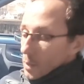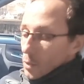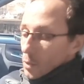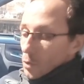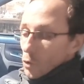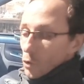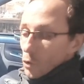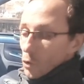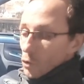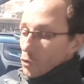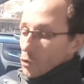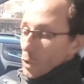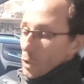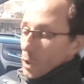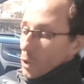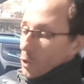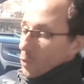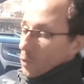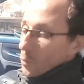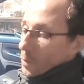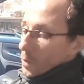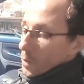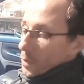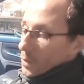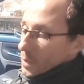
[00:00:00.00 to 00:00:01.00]
Donc je l'ai
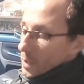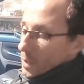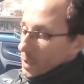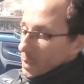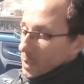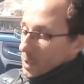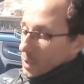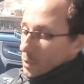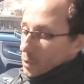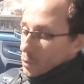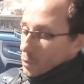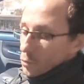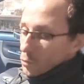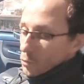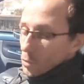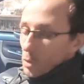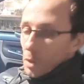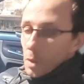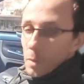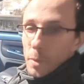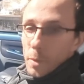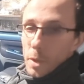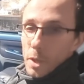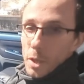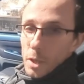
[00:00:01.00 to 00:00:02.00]
commandé euh, sur
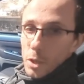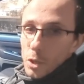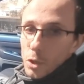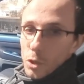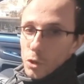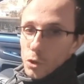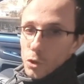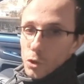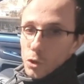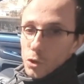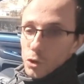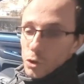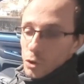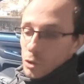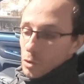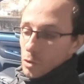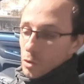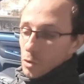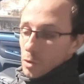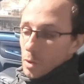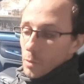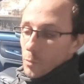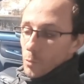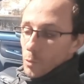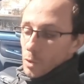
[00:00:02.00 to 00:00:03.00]
eBay, chez un
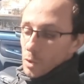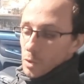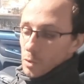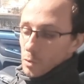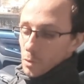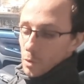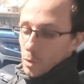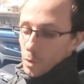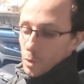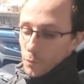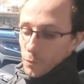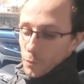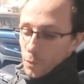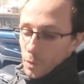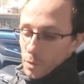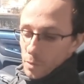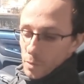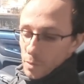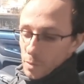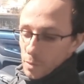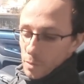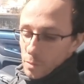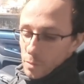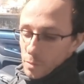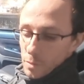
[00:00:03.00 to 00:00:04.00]
démolisseur en
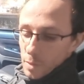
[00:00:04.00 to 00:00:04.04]
France.